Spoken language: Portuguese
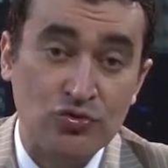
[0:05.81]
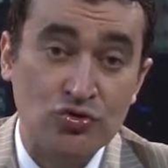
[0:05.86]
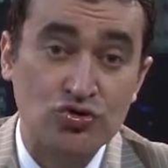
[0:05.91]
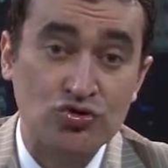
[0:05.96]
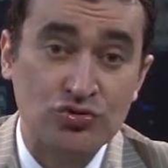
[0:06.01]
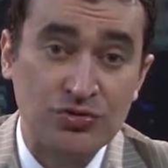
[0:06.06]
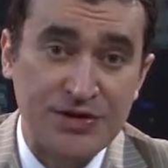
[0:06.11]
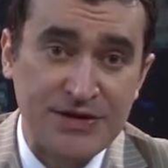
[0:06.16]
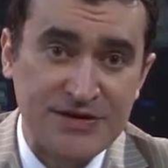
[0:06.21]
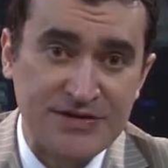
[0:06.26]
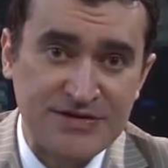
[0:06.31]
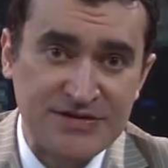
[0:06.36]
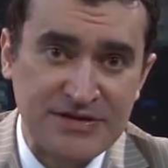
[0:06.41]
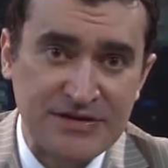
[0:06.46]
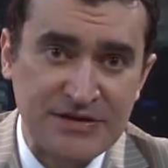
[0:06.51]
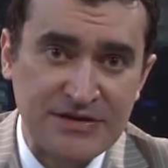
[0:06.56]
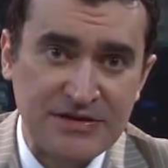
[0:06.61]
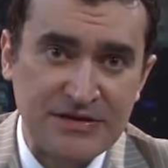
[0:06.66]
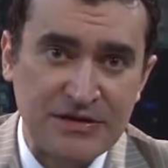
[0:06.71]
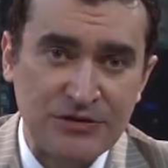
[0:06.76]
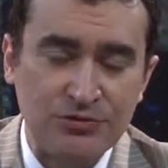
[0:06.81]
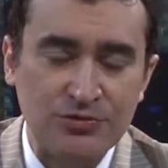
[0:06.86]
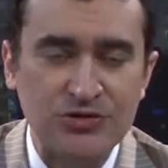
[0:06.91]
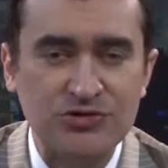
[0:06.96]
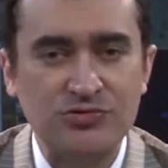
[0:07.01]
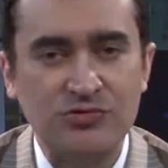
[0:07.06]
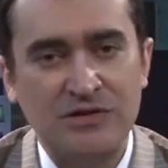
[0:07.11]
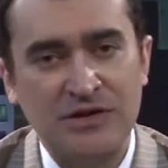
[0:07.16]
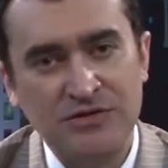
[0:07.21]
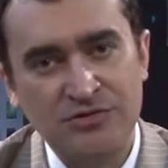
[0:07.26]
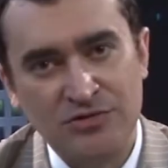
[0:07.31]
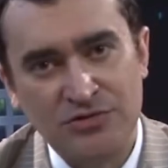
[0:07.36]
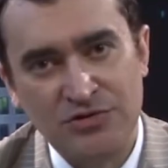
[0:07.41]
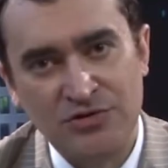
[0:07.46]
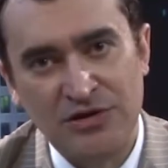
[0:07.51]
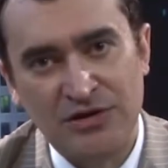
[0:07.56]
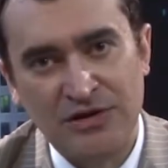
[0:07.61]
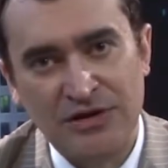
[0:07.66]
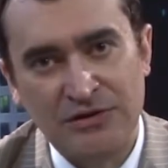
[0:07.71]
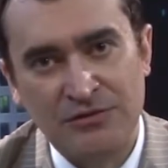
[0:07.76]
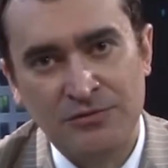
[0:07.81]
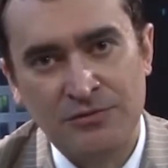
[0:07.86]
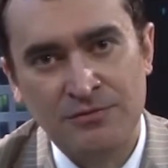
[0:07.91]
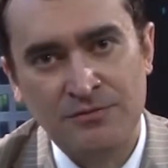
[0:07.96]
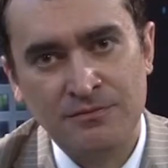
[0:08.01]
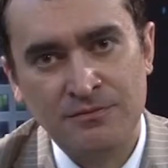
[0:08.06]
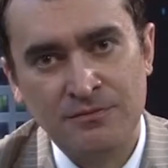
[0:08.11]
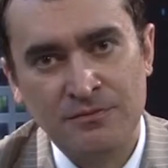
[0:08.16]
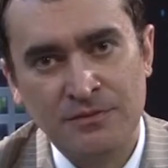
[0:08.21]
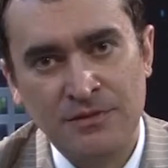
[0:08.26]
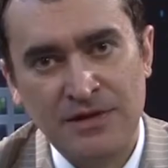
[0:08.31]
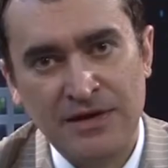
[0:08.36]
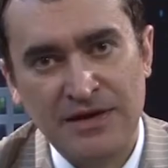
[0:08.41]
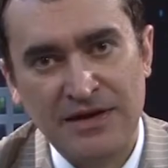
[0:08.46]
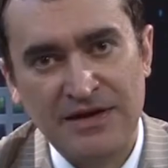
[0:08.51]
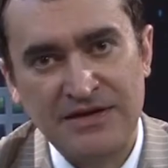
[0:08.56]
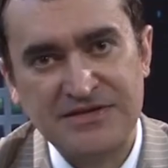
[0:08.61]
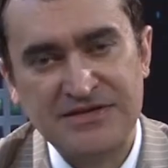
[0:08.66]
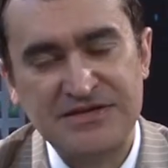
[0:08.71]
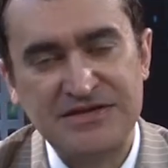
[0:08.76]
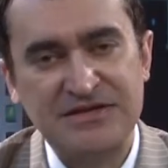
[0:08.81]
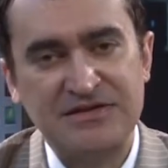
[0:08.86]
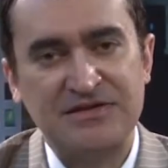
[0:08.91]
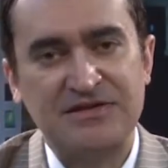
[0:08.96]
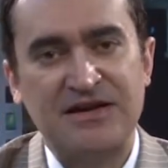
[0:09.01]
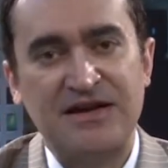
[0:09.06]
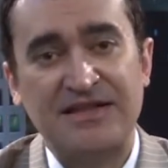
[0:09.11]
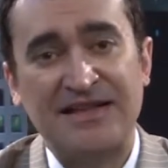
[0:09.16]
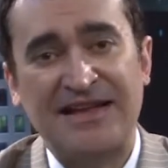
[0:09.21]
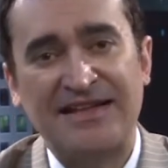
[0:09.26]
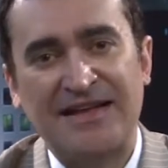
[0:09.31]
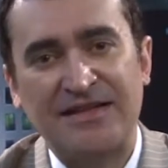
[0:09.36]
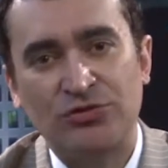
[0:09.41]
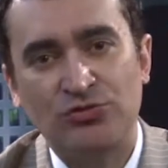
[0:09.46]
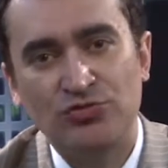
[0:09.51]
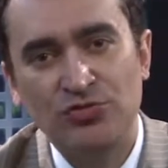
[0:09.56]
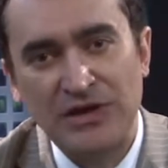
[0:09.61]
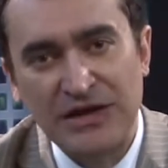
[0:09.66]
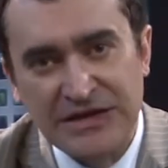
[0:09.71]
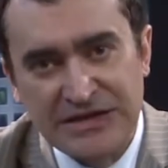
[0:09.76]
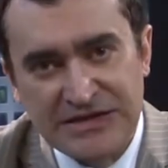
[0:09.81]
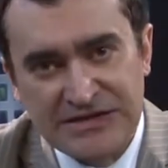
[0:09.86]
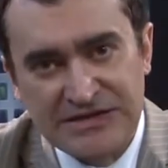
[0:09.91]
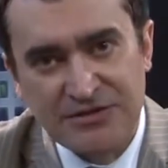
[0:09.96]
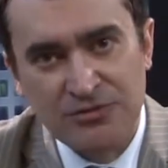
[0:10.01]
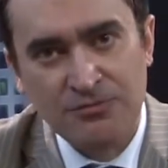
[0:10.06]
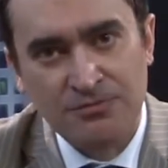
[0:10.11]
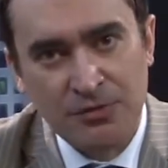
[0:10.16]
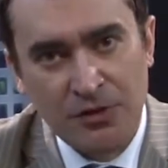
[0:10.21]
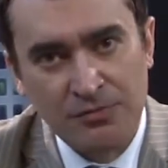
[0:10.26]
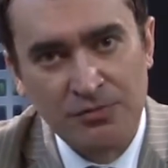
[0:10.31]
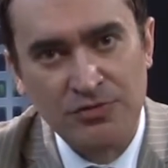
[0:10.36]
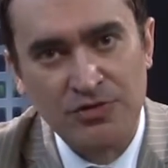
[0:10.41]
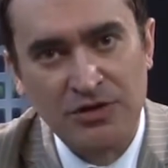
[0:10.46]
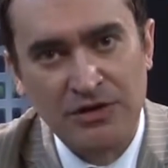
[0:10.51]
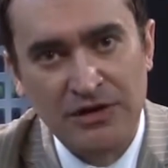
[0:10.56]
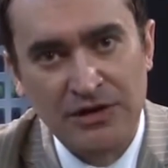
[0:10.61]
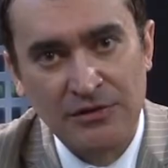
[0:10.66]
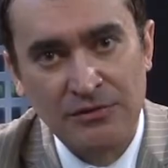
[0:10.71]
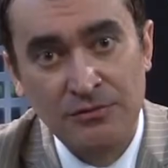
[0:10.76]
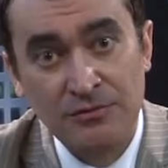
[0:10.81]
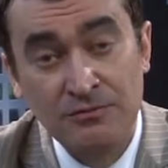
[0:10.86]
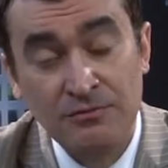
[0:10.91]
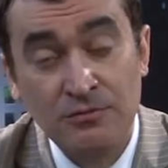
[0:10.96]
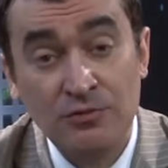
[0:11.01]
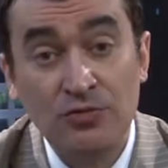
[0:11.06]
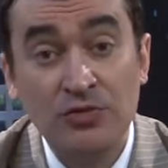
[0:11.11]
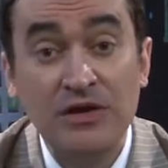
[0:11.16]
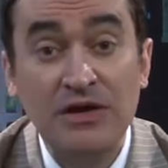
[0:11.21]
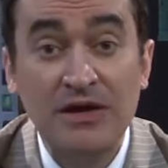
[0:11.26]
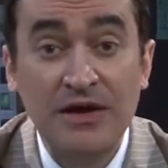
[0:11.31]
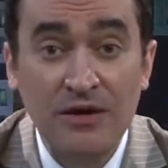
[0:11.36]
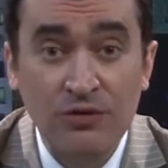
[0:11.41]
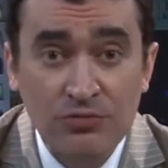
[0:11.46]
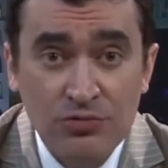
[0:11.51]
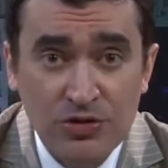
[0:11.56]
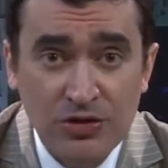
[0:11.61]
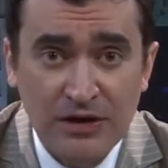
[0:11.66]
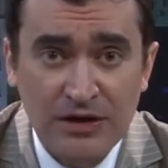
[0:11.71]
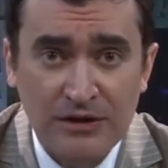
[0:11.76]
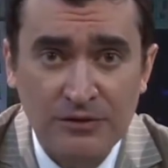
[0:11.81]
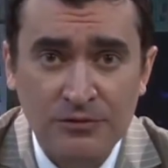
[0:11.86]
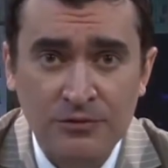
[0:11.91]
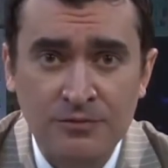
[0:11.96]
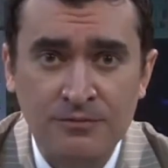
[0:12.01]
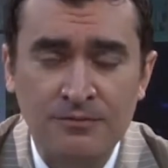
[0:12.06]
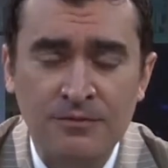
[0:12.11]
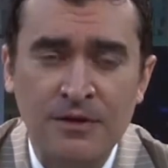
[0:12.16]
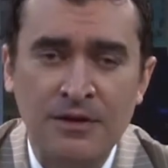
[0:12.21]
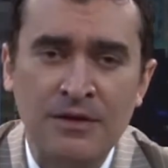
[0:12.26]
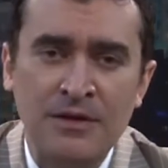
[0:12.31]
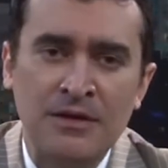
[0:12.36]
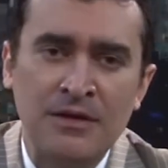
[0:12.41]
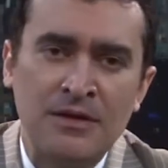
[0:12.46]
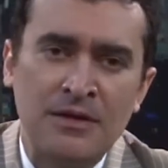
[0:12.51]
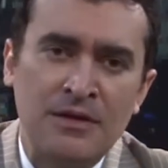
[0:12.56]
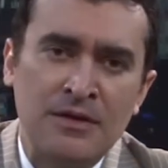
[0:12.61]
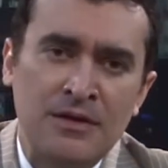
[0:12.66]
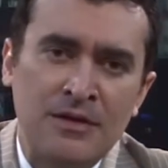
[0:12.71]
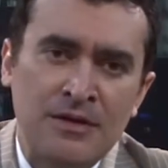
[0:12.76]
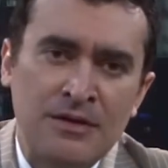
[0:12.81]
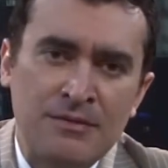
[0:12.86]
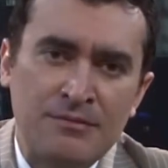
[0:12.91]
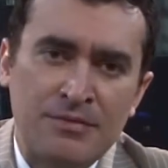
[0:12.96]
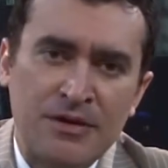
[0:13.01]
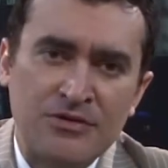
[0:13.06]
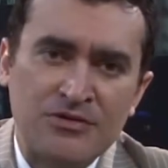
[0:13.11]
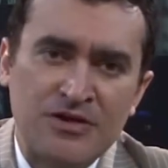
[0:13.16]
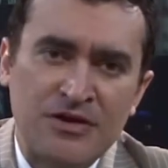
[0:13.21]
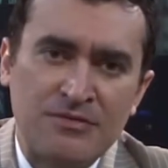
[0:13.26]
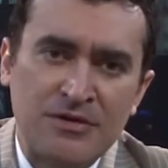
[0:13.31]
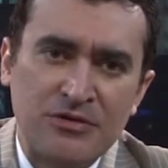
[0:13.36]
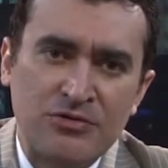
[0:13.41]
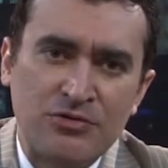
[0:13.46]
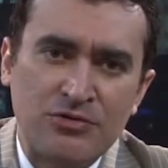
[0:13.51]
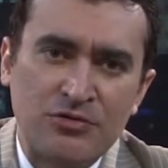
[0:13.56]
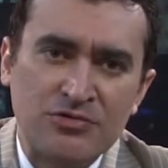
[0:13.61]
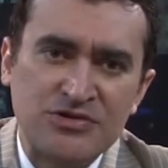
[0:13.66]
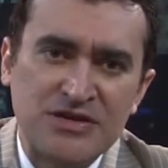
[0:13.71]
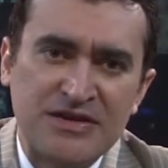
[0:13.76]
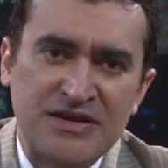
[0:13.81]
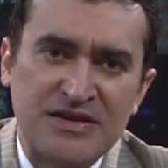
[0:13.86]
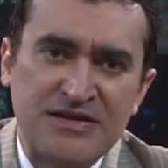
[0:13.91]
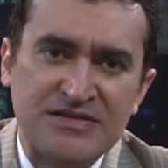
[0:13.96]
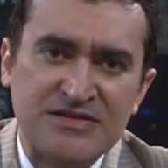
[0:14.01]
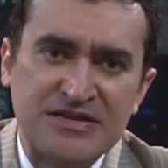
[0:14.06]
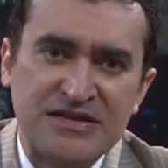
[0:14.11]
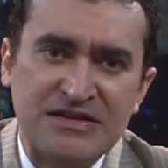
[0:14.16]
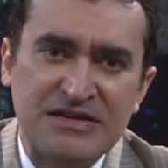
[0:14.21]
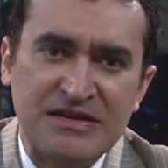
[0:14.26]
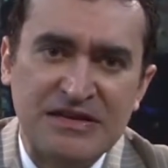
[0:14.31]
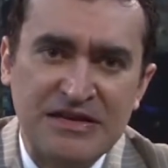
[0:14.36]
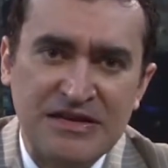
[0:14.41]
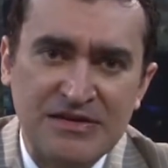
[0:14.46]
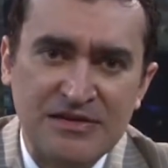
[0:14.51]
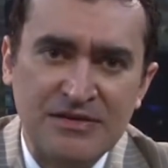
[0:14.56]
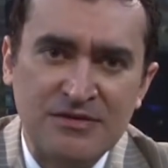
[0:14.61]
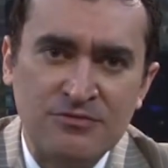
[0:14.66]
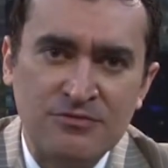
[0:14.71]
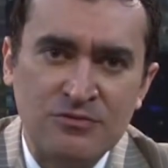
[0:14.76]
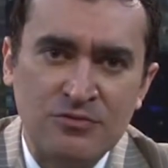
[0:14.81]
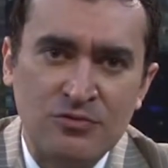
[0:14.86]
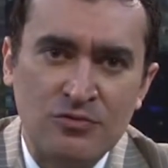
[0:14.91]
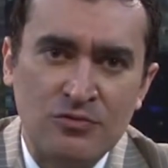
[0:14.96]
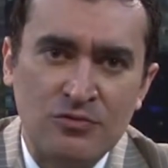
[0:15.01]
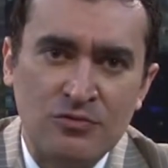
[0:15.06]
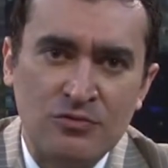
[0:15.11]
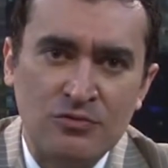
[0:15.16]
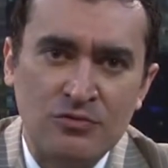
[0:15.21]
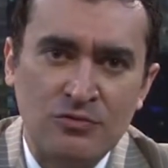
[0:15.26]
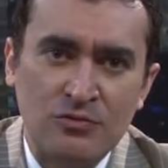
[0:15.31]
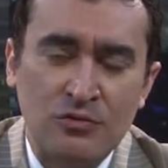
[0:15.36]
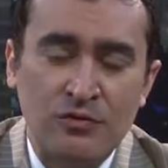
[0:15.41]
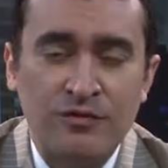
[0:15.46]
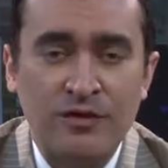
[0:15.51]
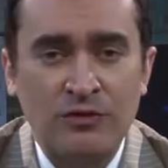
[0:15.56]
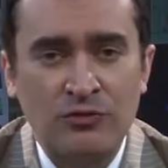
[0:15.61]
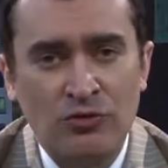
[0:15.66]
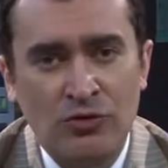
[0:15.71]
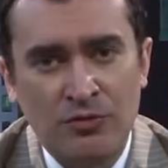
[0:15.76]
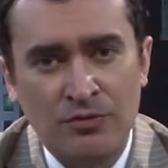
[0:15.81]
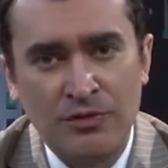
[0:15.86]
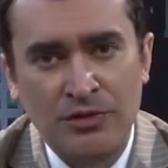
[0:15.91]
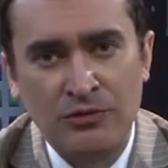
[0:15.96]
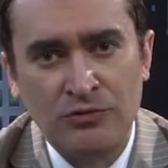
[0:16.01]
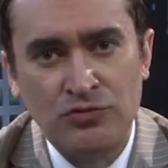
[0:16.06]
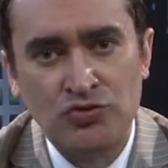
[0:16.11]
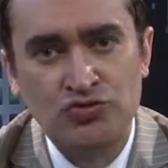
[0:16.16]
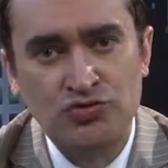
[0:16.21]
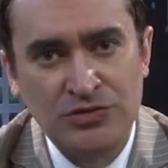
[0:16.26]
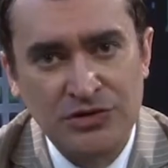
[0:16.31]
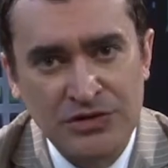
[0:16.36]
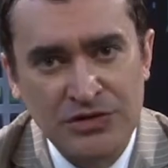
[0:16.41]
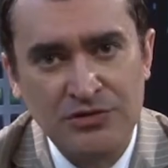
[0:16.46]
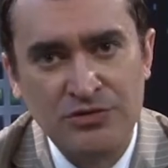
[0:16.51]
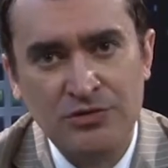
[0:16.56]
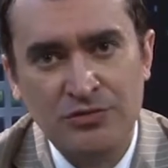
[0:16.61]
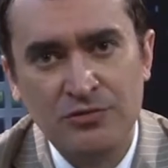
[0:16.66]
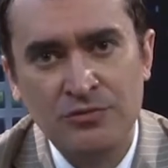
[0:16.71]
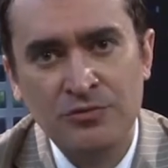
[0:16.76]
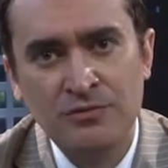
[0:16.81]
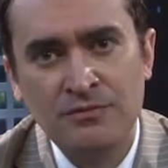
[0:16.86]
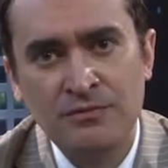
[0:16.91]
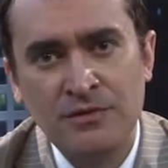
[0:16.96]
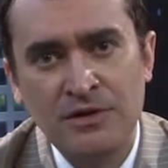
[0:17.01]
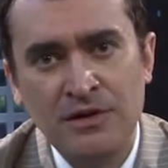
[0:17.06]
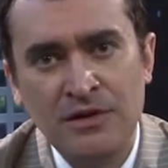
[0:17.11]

do jurista e do estudante de direito é acerca da natureza do próprio direito. O que é o direito? Praticamente todos aqueles que lidam com o fenômeno jurídico,